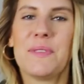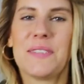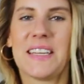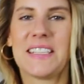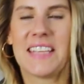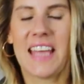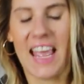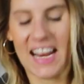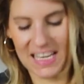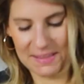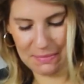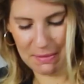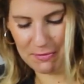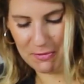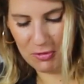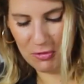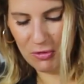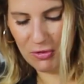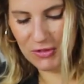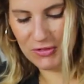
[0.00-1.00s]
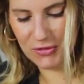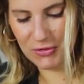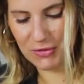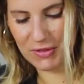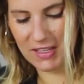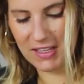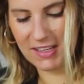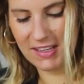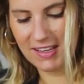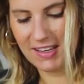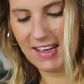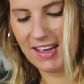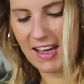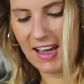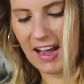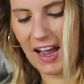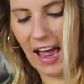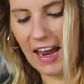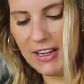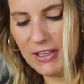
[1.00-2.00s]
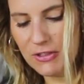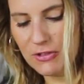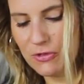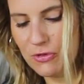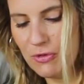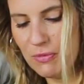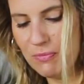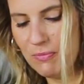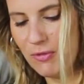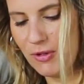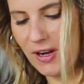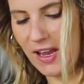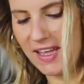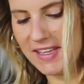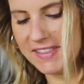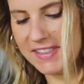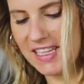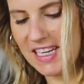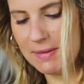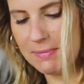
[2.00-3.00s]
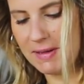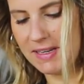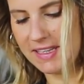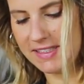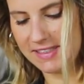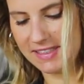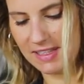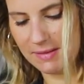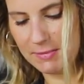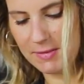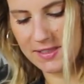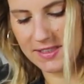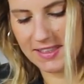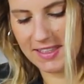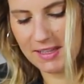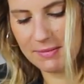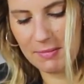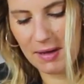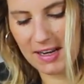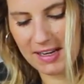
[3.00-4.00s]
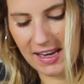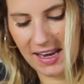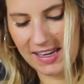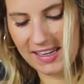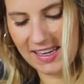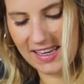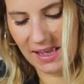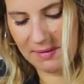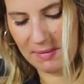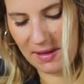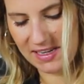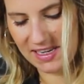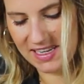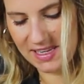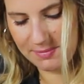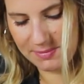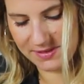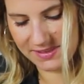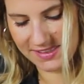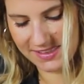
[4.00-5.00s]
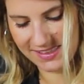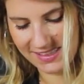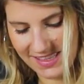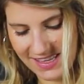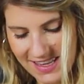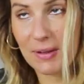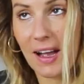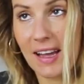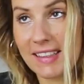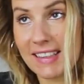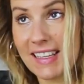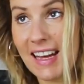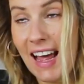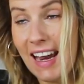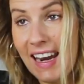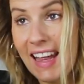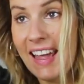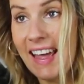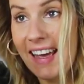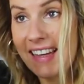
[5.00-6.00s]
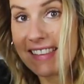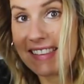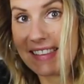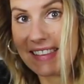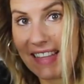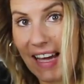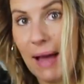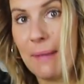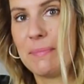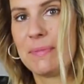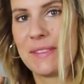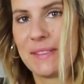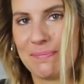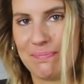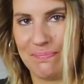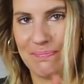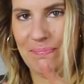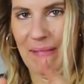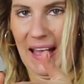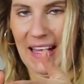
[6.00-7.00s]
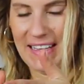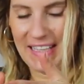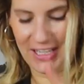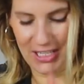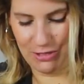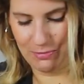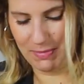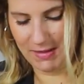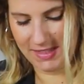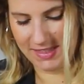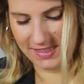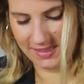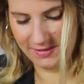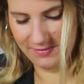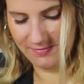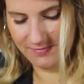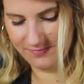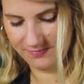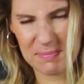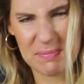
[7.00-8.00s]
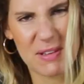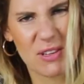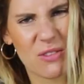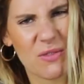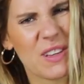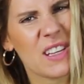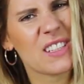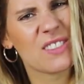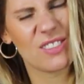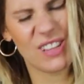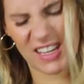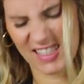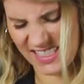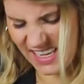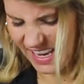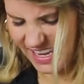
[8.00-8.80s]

Seid ihr eigentlich beim Kuchen so die Randtypen oder esst ihr lieber das in der Mitte? Ich mag eigentlich am allerliebsten sogar den allerersten Hubs an der Spitze. Ich bin irgendwie nicht so der